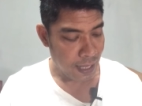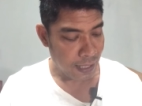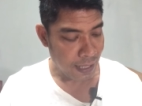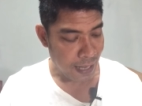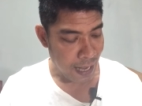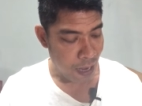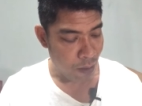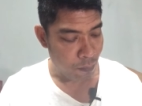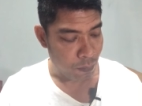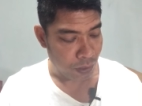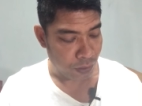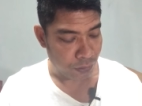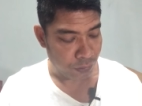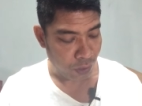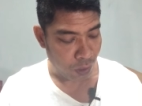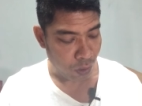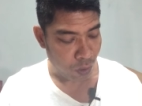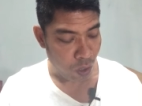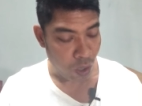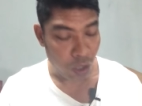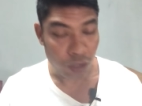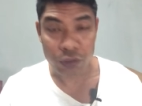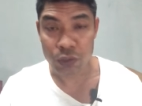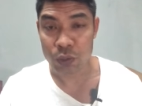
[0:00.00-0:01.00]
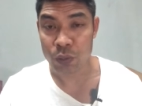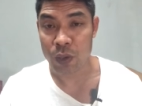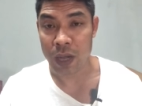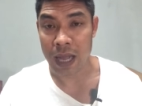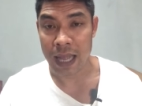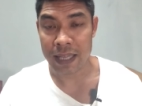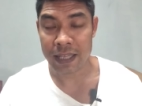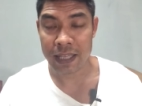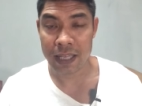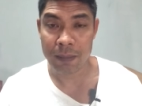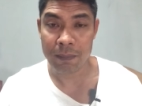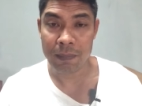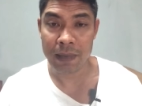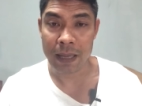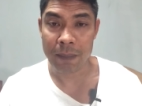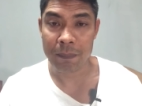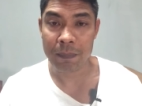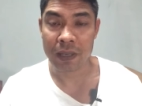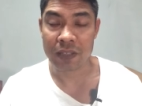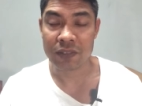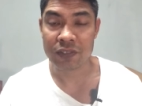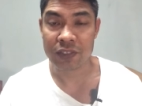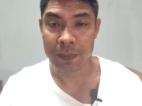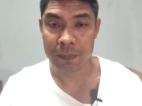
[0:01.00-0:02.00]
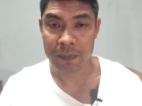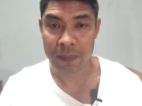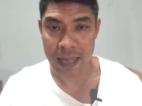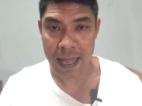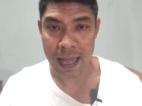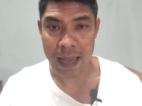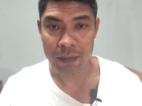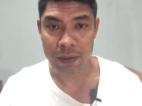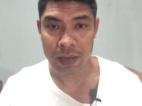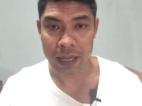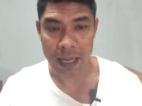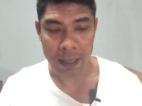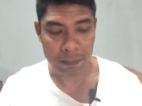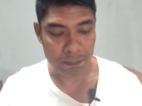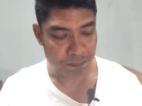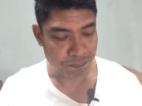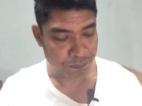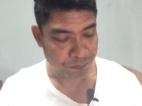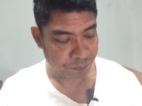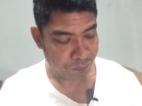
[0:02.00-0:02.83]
90,000สกสุงไหยิมเลทเปิด 19 นะครับ